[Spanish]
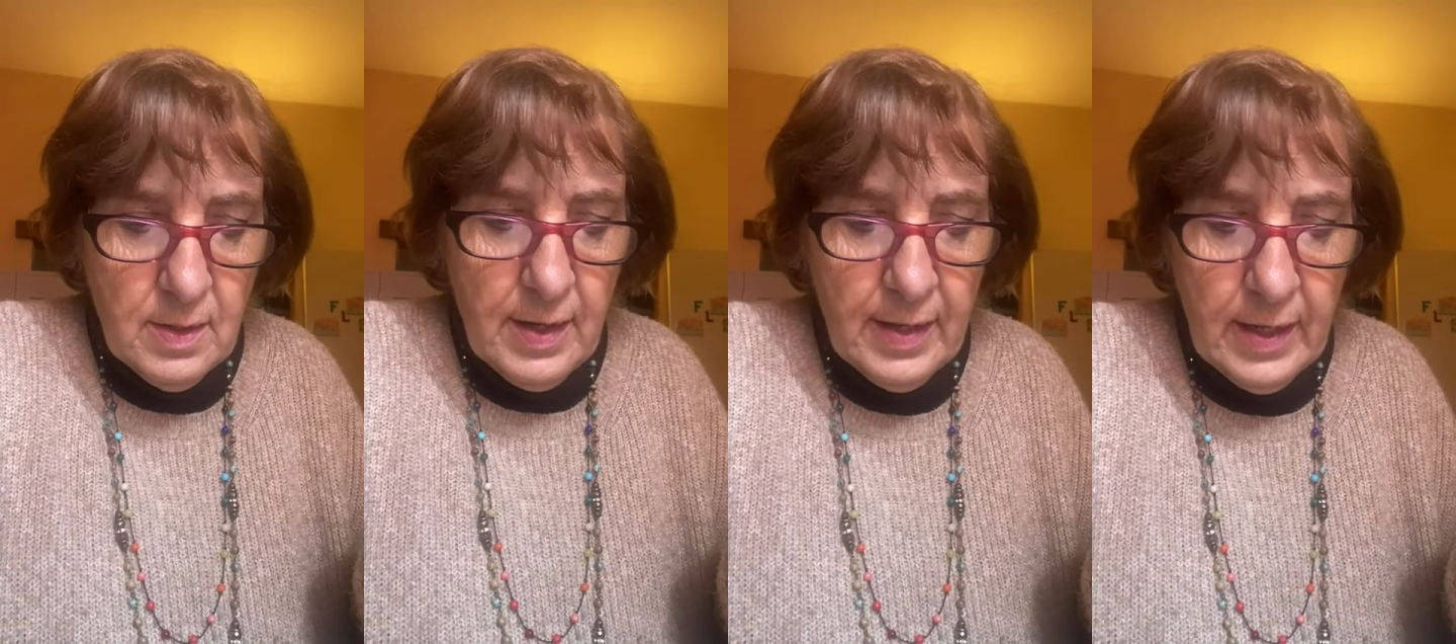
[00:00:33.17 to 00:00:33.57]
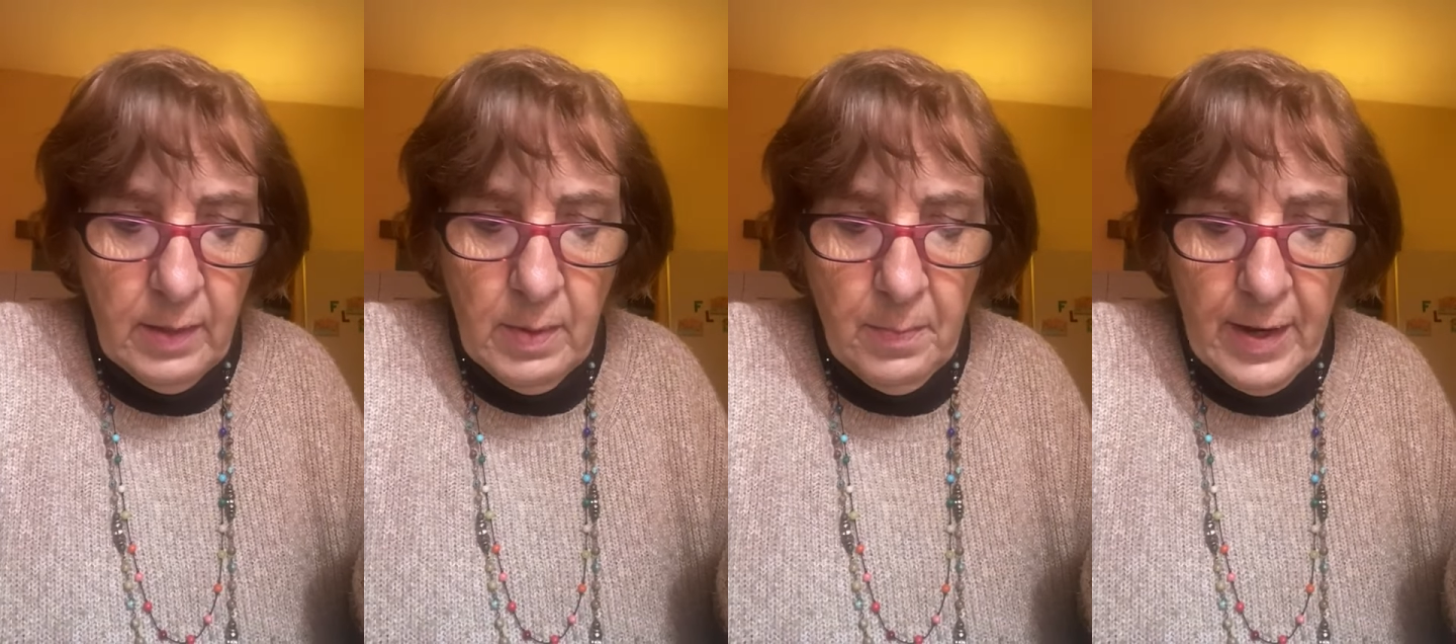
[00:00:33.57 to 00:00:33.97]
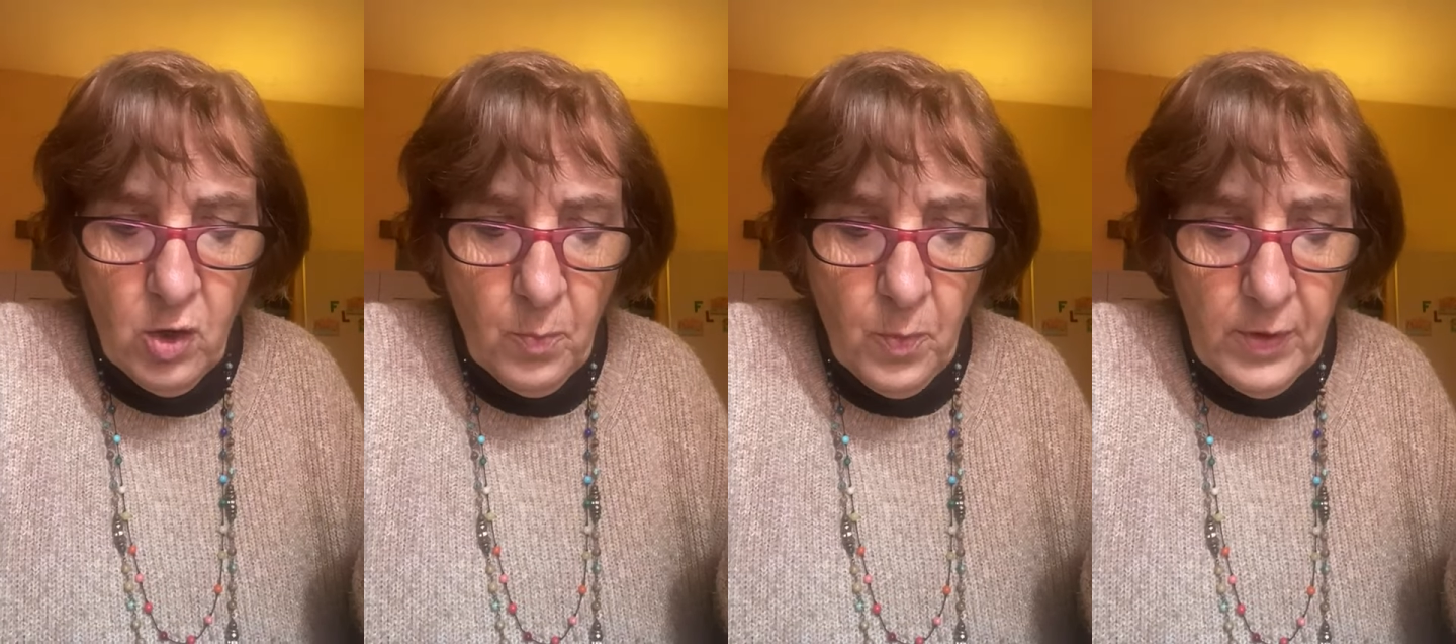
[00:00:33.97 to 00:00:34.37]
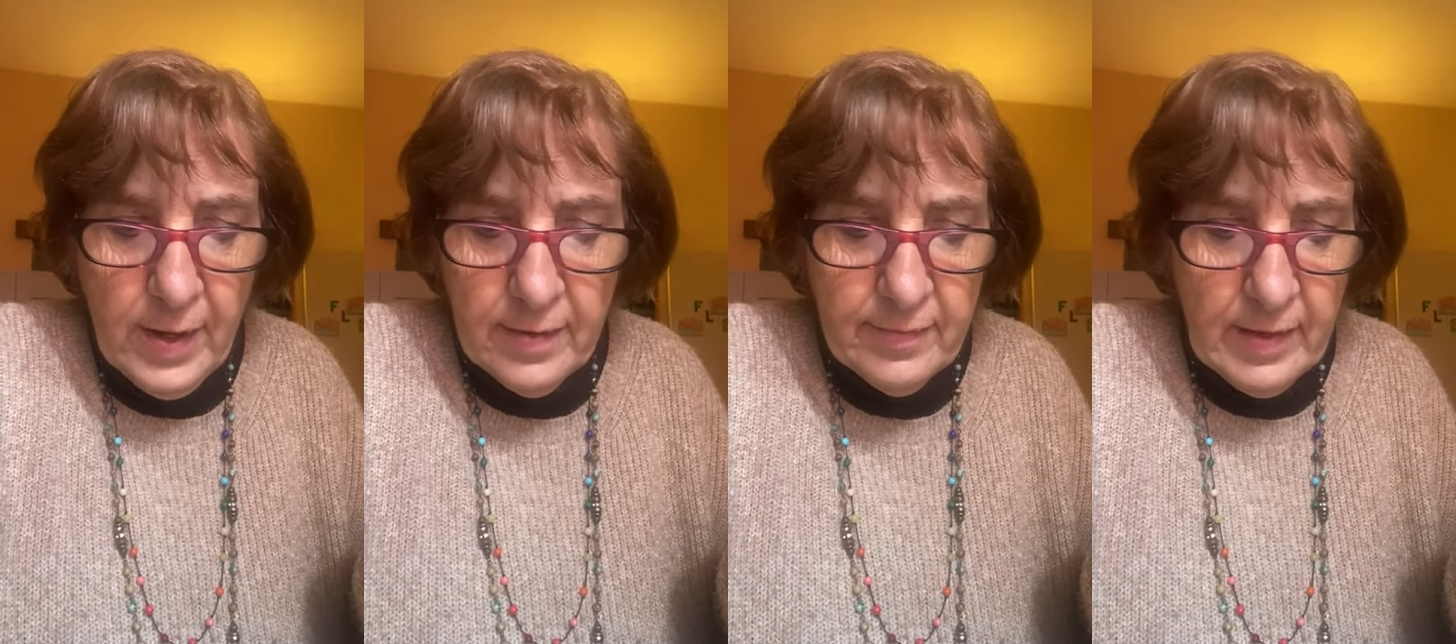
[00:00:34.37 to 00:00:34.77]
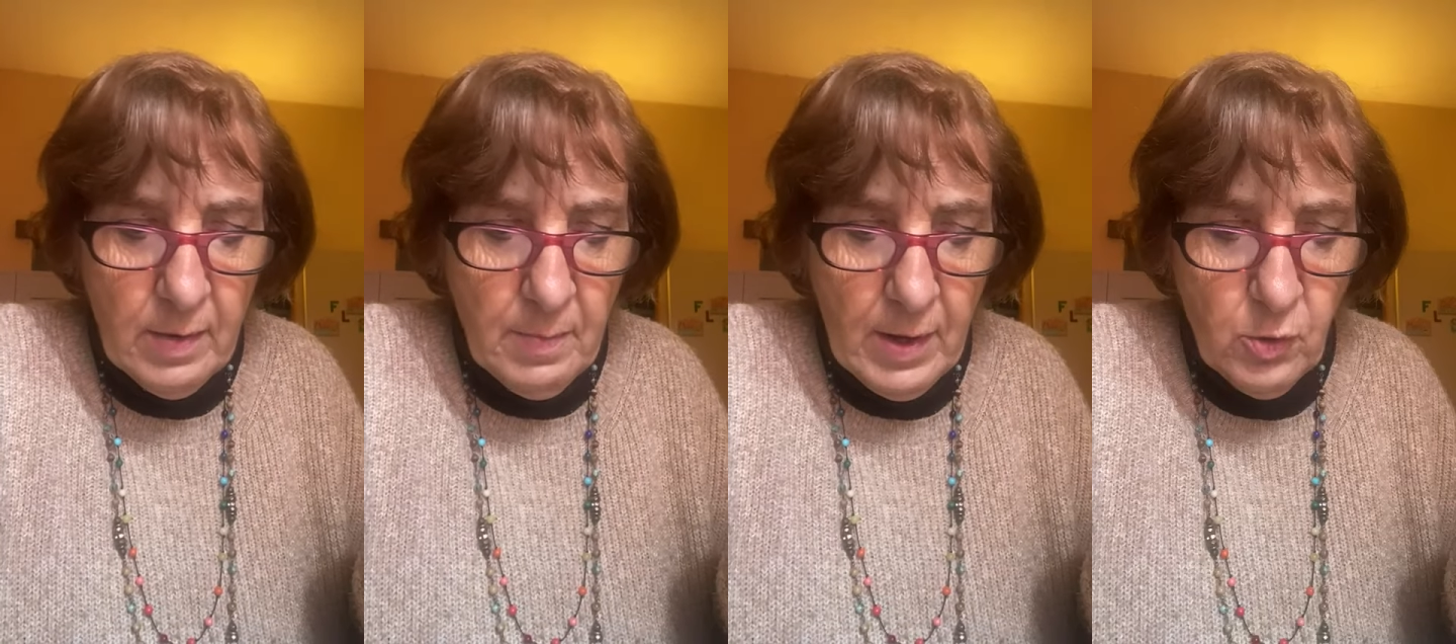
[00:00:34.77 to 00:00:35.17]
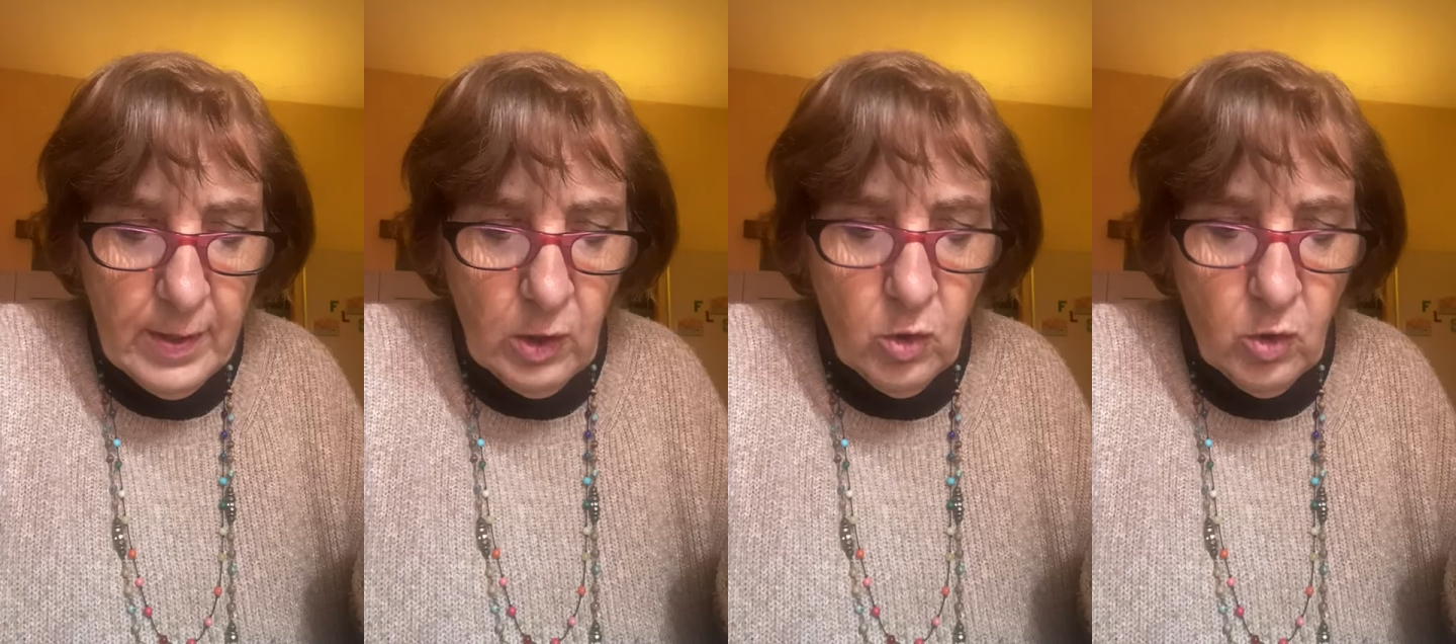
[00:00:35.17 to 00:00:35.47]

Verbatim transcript: Escribe para no ponerse la mano en el